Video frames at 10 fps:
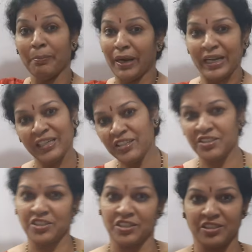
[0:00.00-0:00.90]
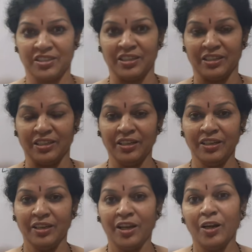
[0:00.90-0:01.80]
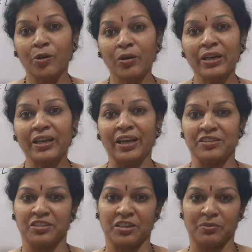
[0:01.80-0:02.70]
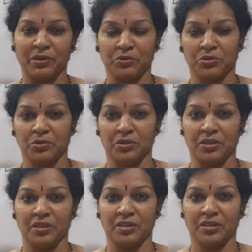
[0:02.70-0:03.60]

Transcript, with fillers: మైనస్ చేస్తే లోవర్ క్లాస్ ఇంటర్వెల్ వస్తుంది